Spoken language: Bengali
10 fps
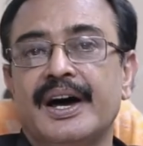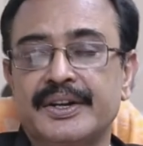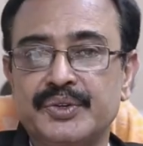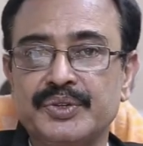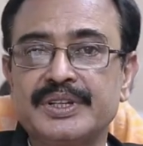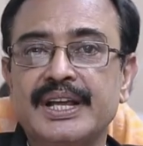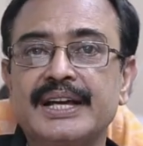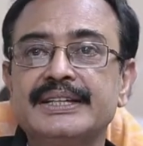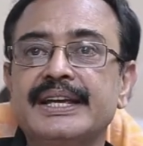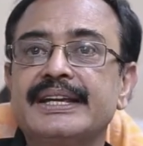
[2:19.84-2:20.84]
আর যদি
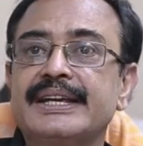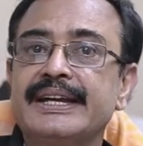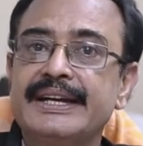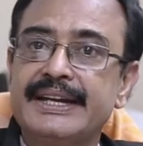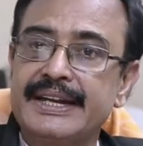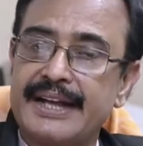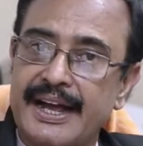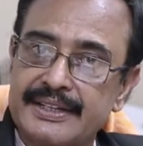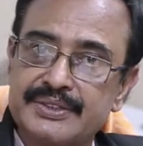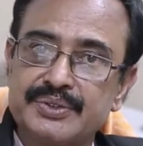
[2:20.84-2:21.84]
দেখা যায় কিডনি
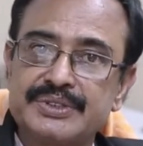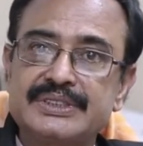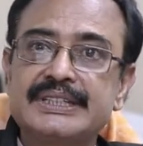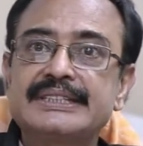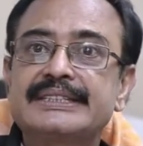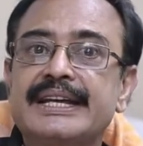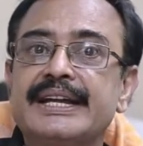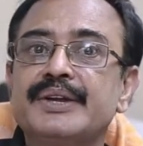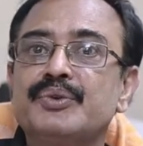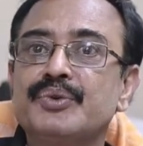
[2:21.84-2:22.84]
কাজ করছে
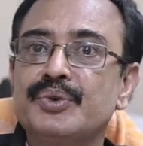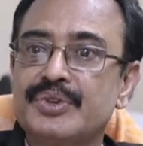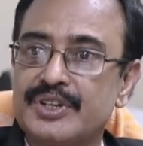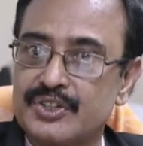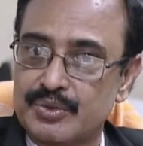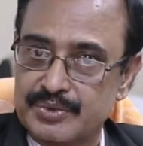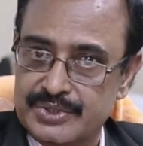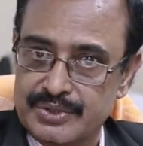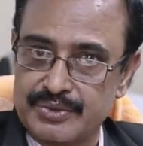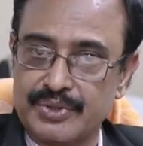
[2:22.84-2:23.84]
সেখানে অন্য যে
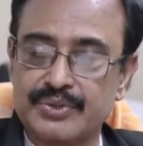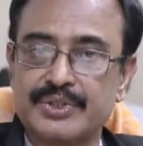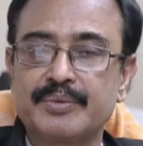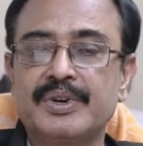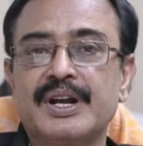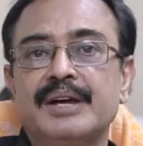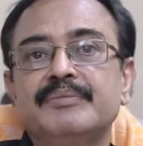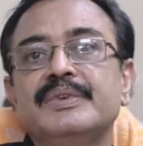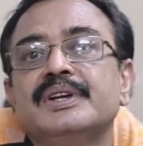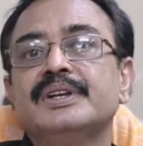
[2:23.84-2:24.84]
সমস্যাগুলোর কথা বললাম
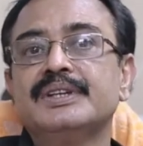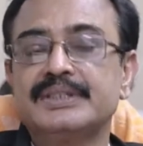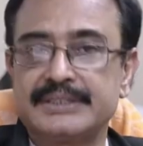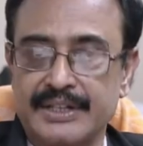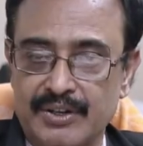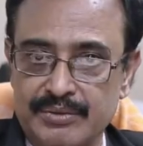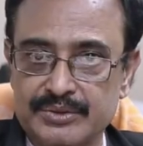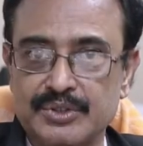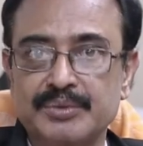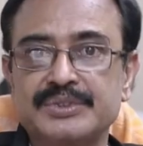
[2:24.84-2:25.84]
সেরকম
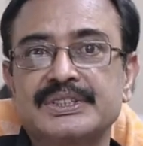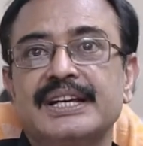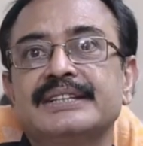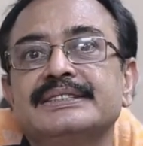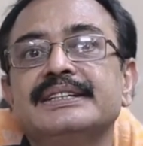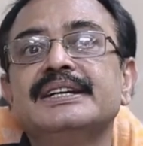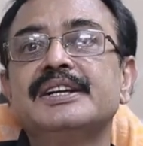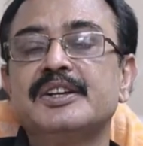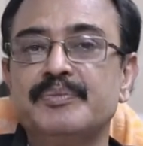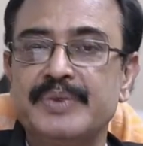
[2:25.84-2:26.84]
সমস্যা আছে
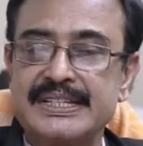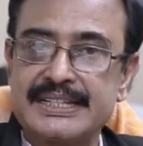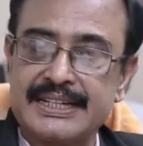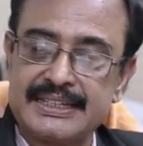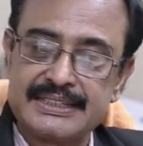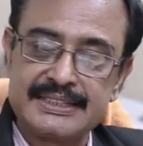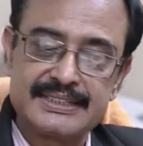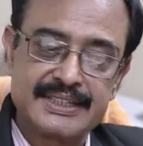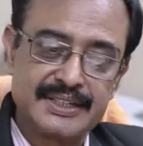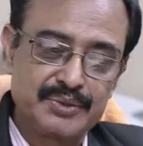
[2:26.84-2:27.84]
বেসিক্যালি
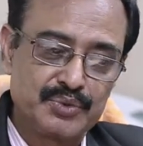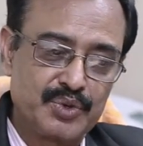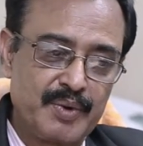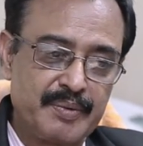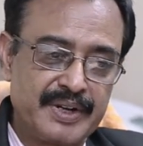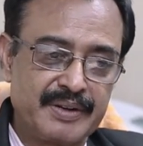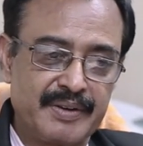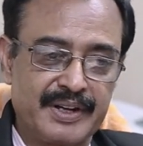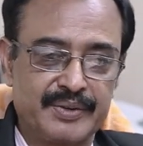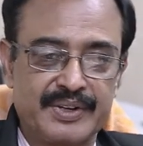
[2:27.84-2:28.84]
জিনিসটাকে দুটোভাবে
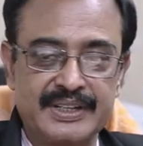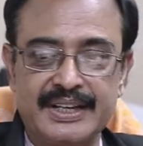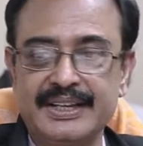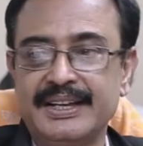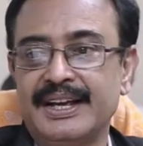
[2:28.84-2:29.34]
ডিভাইড করা যায়